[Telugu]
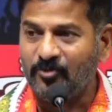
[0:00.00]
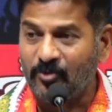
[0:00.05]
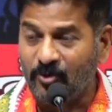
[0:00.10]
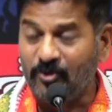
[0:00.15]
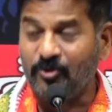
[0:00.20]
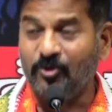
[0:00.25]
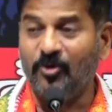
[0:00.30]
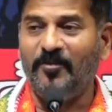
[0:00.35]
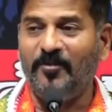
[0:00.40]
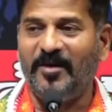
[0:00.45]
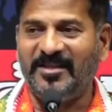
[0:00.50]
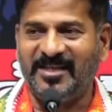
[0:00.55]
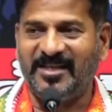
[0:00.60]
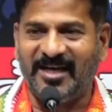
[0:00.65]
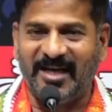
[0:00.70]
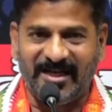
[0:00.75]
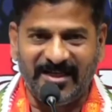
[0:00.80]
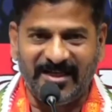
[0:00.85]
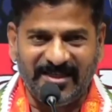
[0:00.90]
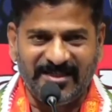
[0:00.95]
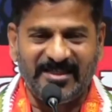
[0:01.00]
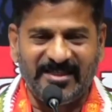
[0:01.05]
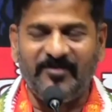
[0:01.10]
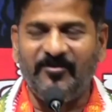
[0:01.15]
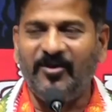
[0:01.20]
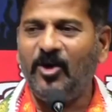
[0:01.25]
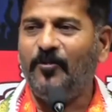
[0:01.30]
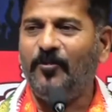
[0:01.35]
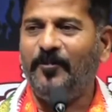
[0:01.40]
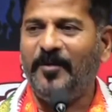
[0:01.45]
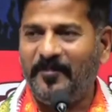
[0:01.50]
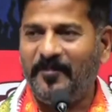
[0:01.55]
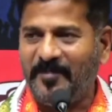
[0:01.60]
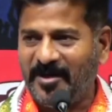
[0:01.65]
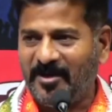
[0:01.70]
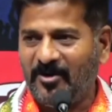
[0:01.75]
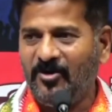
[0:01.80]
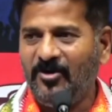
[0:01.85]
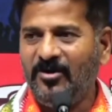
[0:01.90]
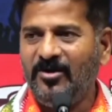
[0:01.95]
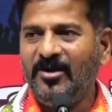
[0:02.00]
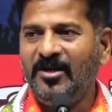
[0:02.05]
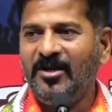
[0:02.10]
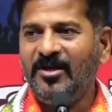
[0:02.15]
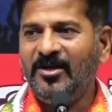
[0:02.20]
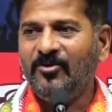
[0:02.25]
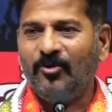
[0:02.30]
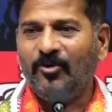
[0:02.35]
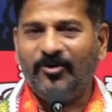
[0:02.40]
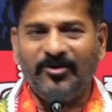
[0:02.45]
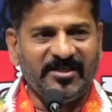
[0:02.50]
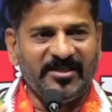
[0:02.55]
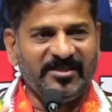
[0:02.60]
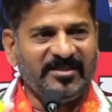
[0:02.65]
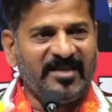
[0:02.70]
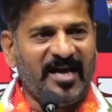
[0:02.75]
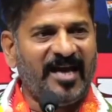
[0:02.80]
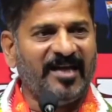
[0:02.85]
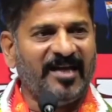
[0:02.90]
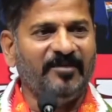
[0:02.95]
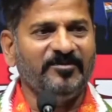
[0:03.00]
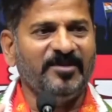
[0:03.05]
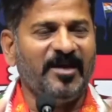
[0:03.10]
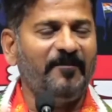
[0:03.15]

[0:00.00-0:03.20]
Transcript: తూతూ మంత్రం అంటే టీవీలో పేపర్లో కొంత స్థానం